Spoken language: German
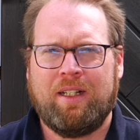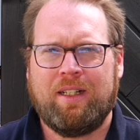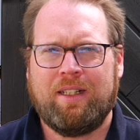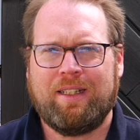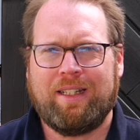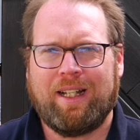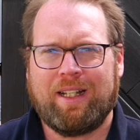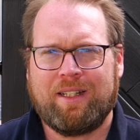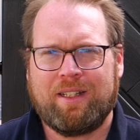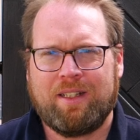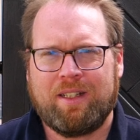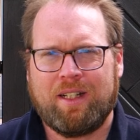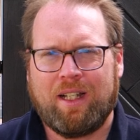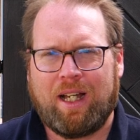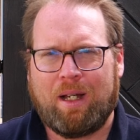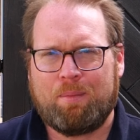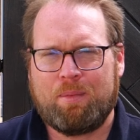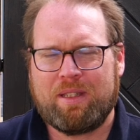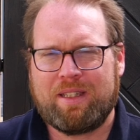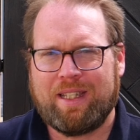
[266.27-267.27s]
dann
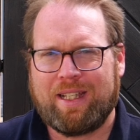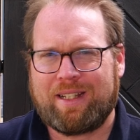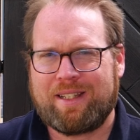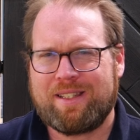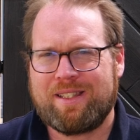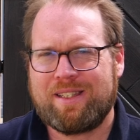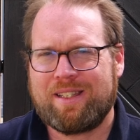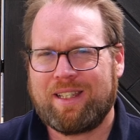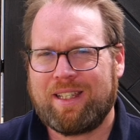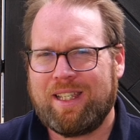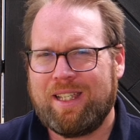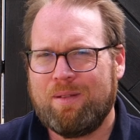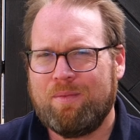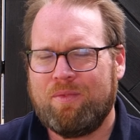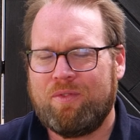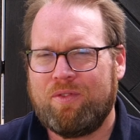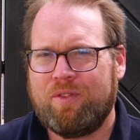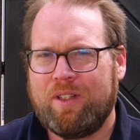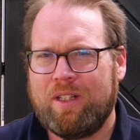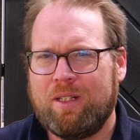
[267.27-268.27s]
habe ich
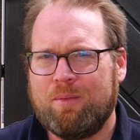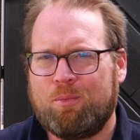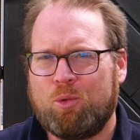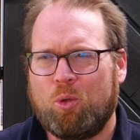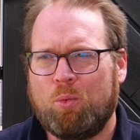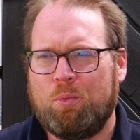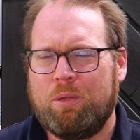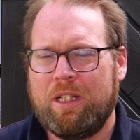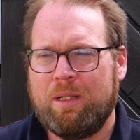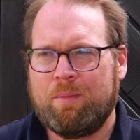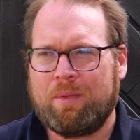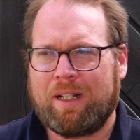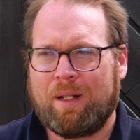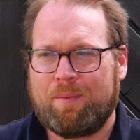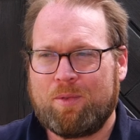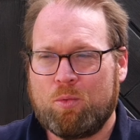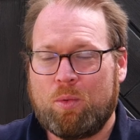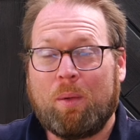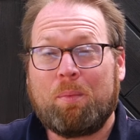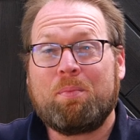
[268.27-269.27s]
extrem viele Probleme
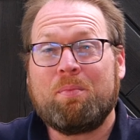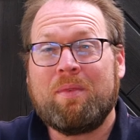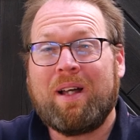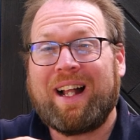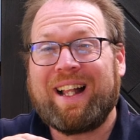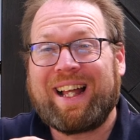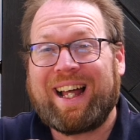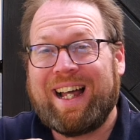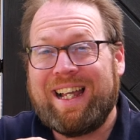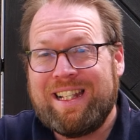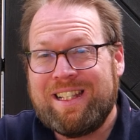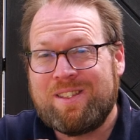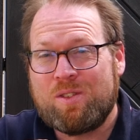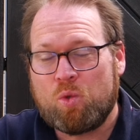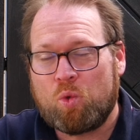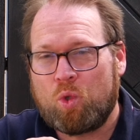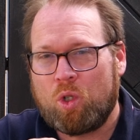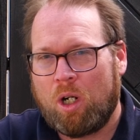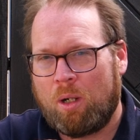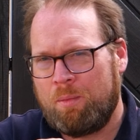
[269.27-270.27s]
gehabt, überhaupt mehr
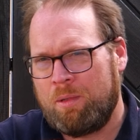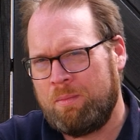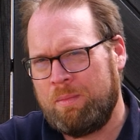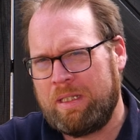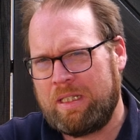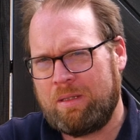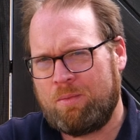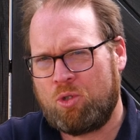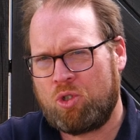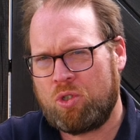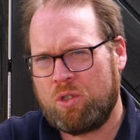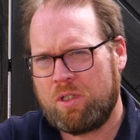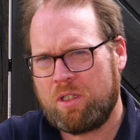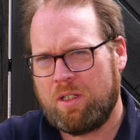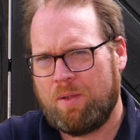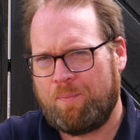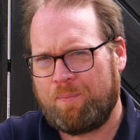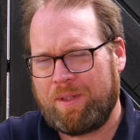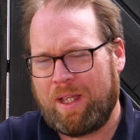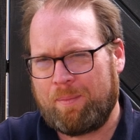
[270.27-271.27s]
reinzukommen mit dem
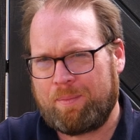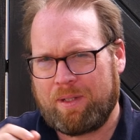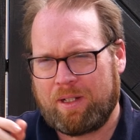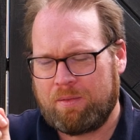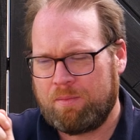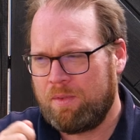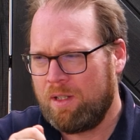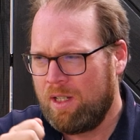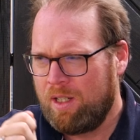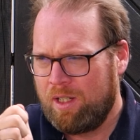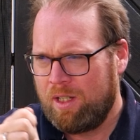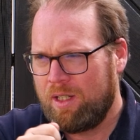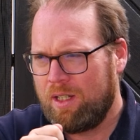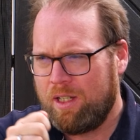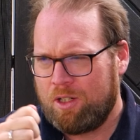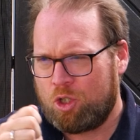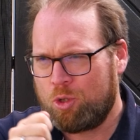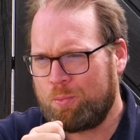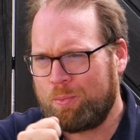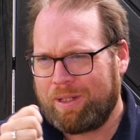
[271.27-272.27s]
Schlüssel. Habe dann
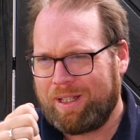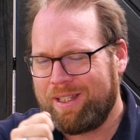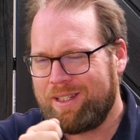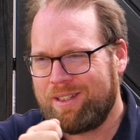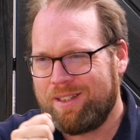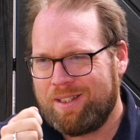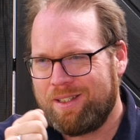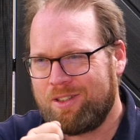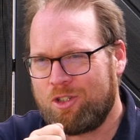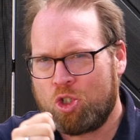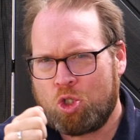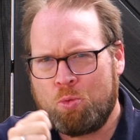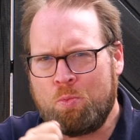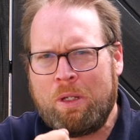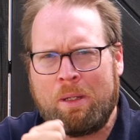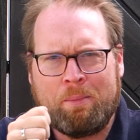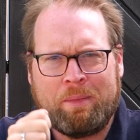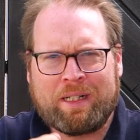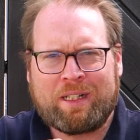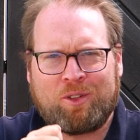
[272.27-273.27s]
entsprechend
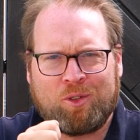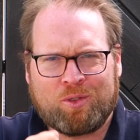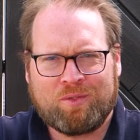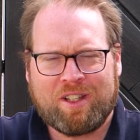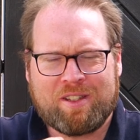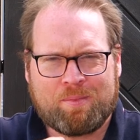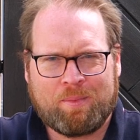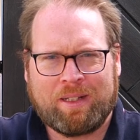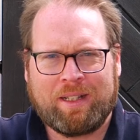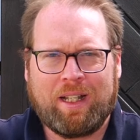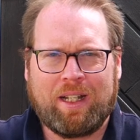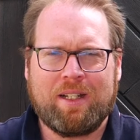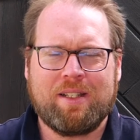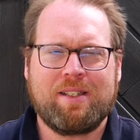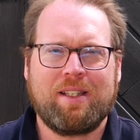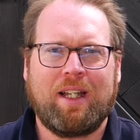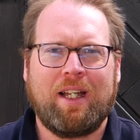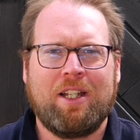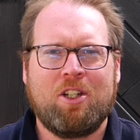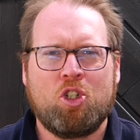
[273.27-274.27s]
Schmiermittel und was man da
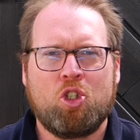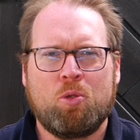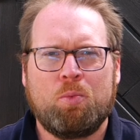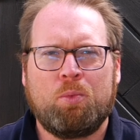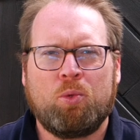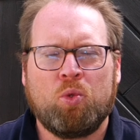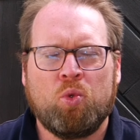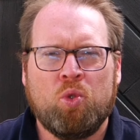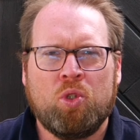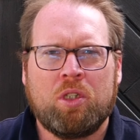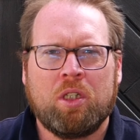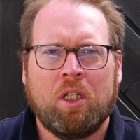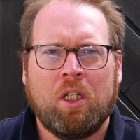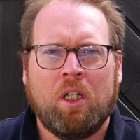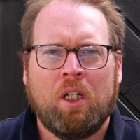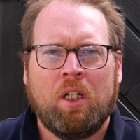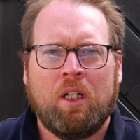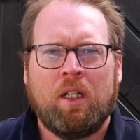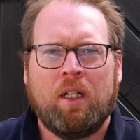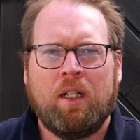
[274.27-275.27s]
alles reinsprüht
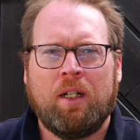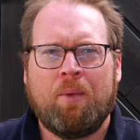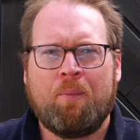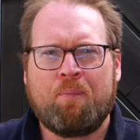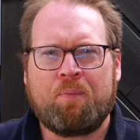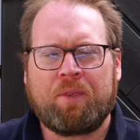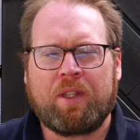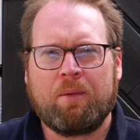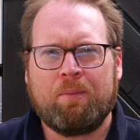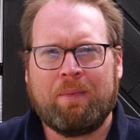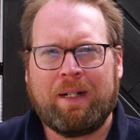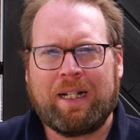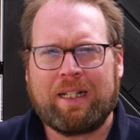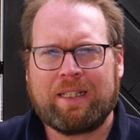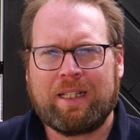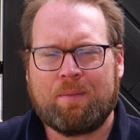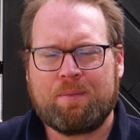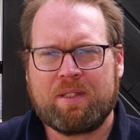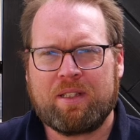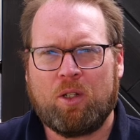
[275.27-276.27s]
ähm,
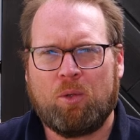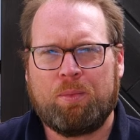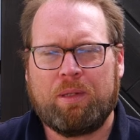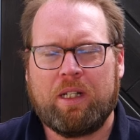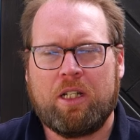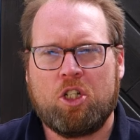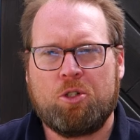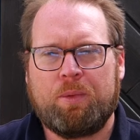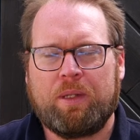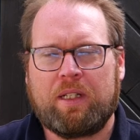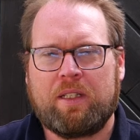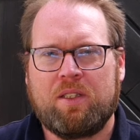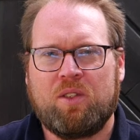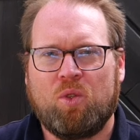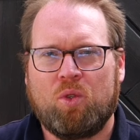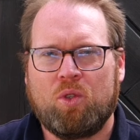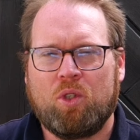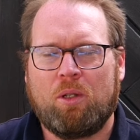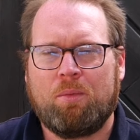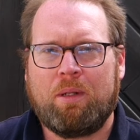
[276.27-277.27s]
gemacht, habe es dann auch bei der
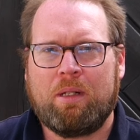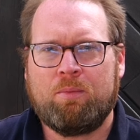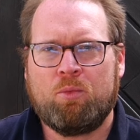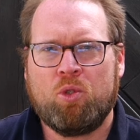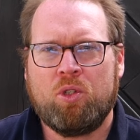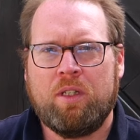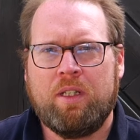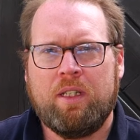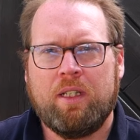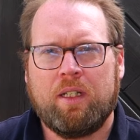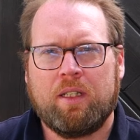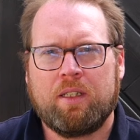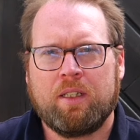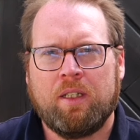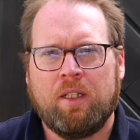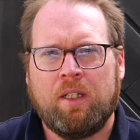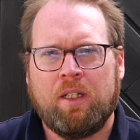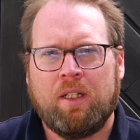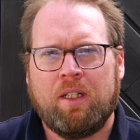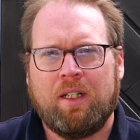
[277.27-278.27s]
Inspektion nochmal moniert.
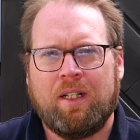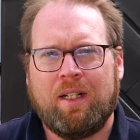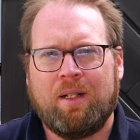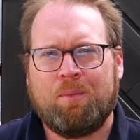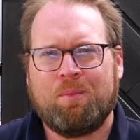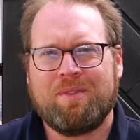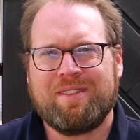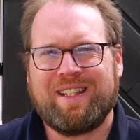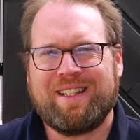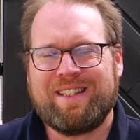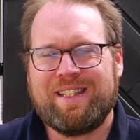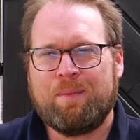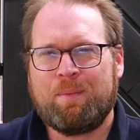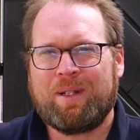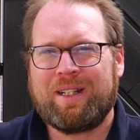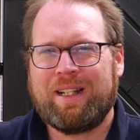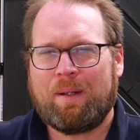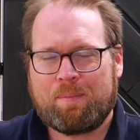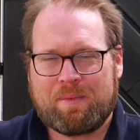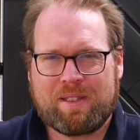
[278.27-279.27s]
Ähm, seitdem
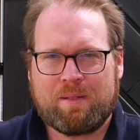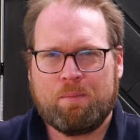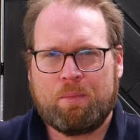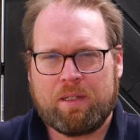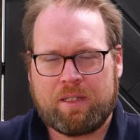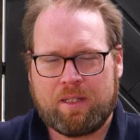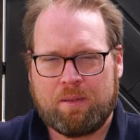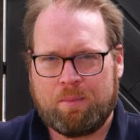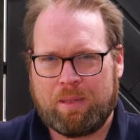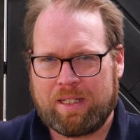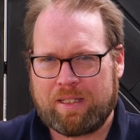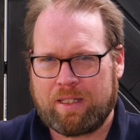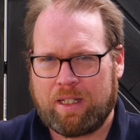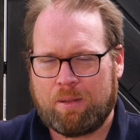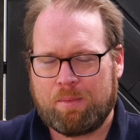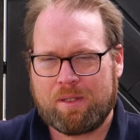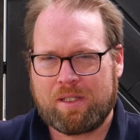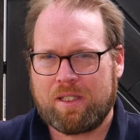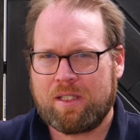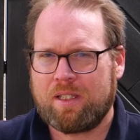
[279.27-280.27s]
klappt es ein bisschen besser,
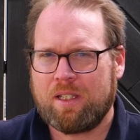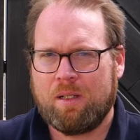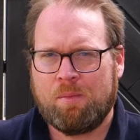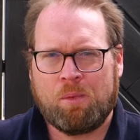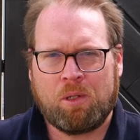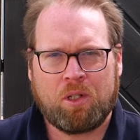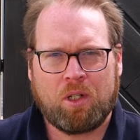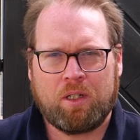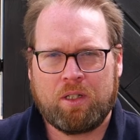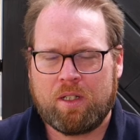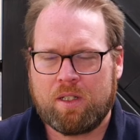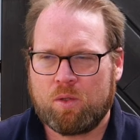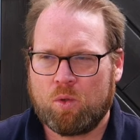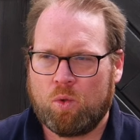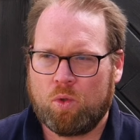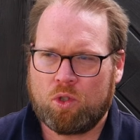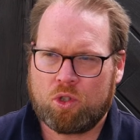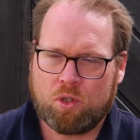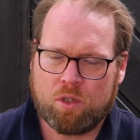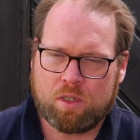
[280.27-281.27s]
aber es ist immer noch nicht
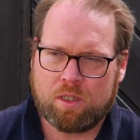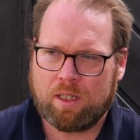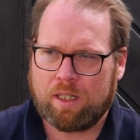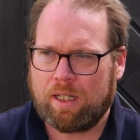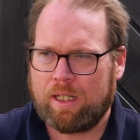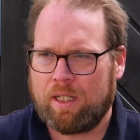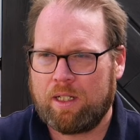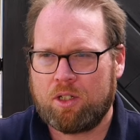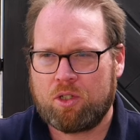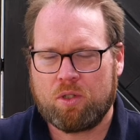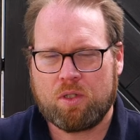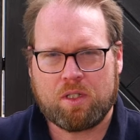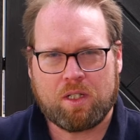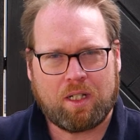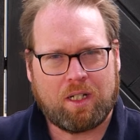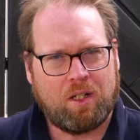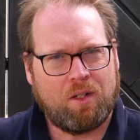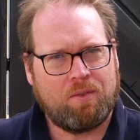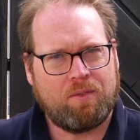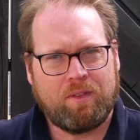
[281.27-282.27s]
so Schlüssel rein, Schlüssel
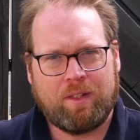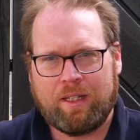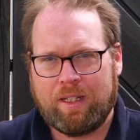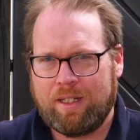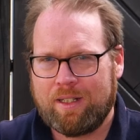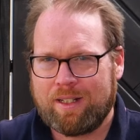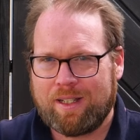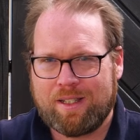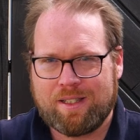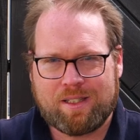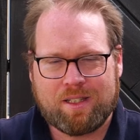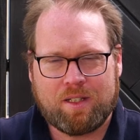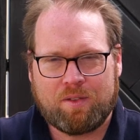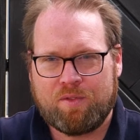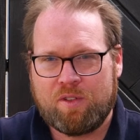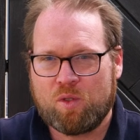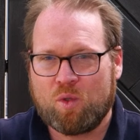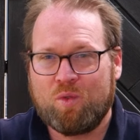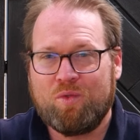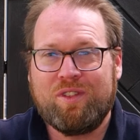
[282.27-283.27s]
raus. Nee, da ist
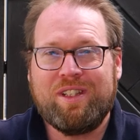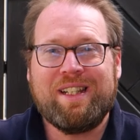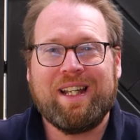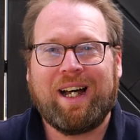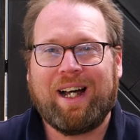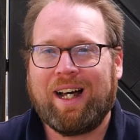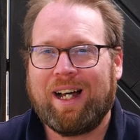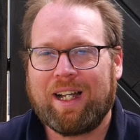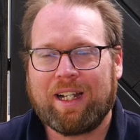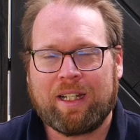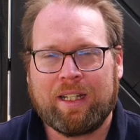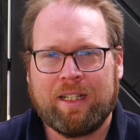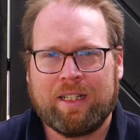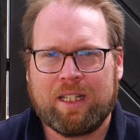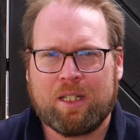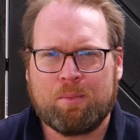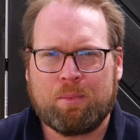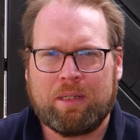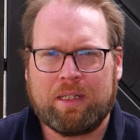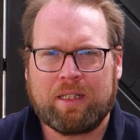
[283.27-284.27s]
irgendwie so ein Widerhaken,
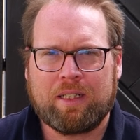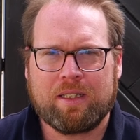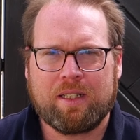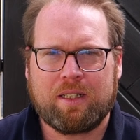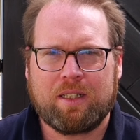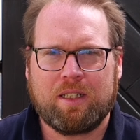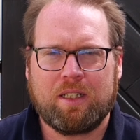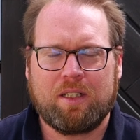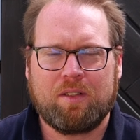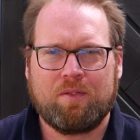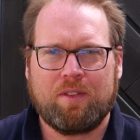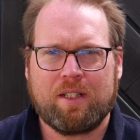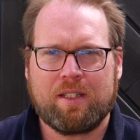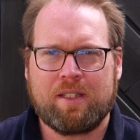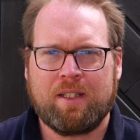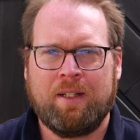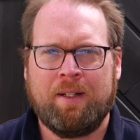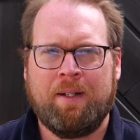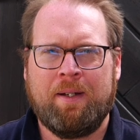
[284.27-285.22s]
hätte ich bald gesagt, irgendwas